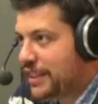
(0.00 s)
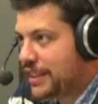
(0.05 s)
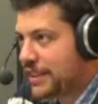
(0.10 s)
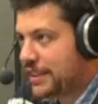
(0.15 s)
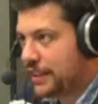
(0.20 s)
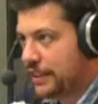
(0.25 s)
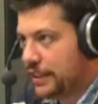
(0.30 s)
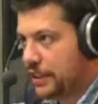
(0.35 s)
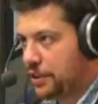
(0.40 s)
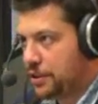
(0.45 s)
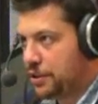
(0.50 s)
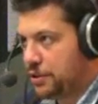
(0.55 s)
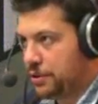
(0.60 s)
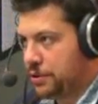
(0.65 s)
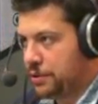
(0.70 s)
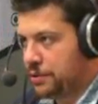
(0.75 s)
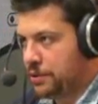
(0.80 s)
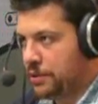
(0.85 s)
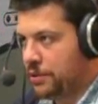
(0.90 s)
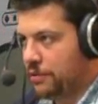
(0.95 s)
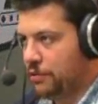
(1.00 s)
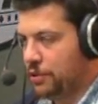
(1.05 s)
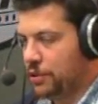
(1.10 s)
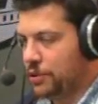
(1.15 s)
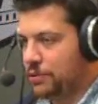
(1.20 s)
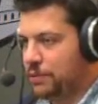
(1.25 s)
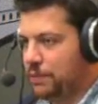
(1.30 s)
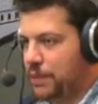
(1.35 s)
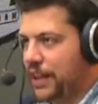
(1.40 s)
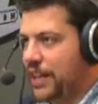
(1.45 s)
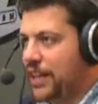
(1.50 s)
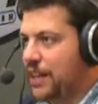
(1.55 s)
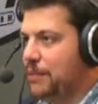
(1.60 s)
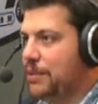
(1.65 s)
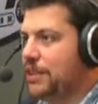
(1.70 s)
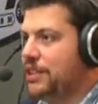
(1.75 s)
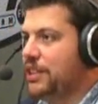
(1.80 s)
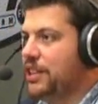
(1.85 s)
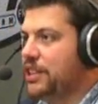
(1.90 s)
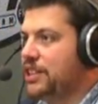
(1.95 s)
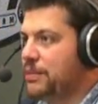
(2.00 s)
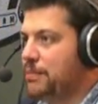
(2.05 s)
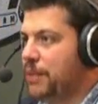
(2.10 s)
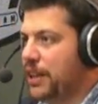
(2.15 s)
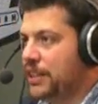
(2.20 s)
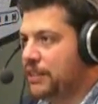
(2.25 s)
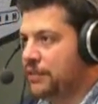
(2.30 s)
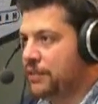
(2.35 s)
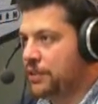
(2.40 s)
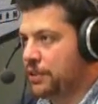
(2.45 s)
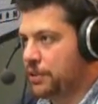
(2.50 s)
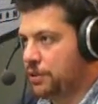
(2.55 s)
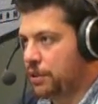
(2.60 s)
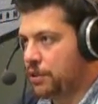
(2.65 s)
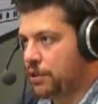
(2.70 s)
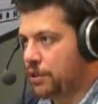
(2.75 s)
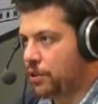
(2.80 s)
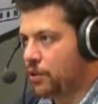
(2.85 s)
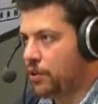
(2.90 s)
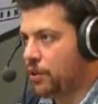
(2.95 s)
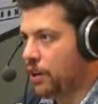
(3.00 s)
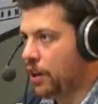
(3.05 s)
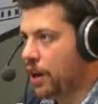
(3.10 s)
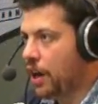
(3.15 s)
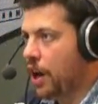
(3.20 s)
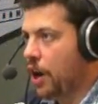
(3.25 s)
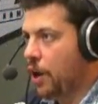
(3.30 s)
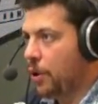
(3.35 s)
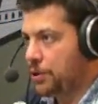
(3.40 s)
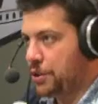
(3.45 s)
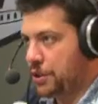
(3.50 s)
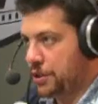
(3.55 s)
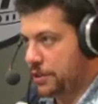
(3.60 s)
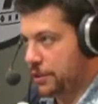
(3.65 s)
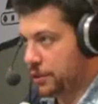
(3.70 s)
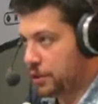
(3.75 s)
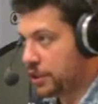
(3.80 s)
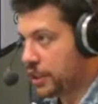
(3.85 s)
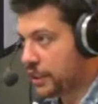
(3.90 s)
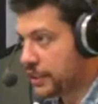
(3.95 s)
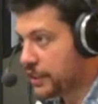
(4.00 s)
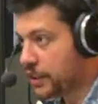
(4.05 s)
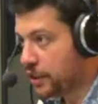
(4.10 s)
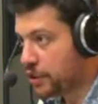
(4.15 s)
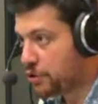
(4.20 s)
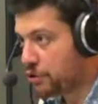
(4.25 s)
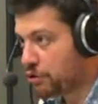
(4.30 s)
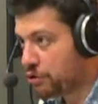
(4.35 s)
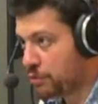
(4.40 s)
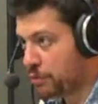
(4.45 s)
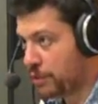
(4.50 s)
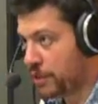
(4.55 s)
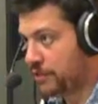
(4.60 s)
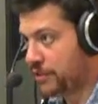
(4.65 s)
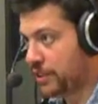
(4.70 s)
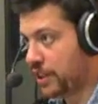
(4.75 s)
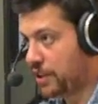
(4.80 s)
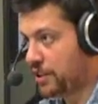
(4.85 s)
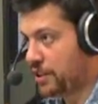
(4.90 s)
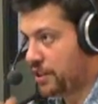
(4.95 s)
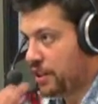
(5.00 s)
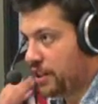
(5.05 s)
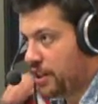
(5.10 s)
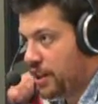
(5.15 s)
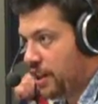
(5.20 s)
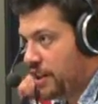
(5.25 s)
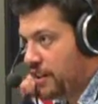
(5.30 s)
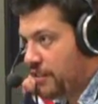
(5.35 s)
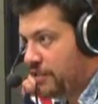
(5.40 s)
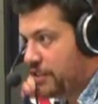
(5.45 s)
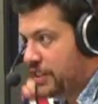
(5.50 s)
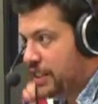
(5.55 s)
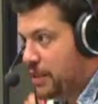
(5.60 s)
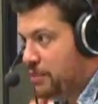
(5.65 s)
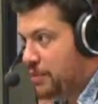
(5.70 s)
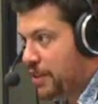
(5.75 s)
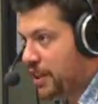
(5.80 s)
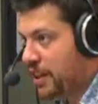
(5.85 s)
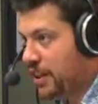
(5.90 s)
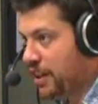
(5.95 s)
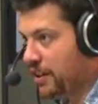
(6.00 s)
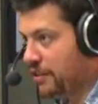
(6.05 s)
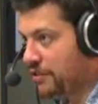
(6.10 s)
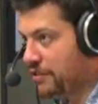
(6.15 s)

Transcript: Казалось, что вот программа теледебатов это что-то такое очень сложно реализуемое в наше время.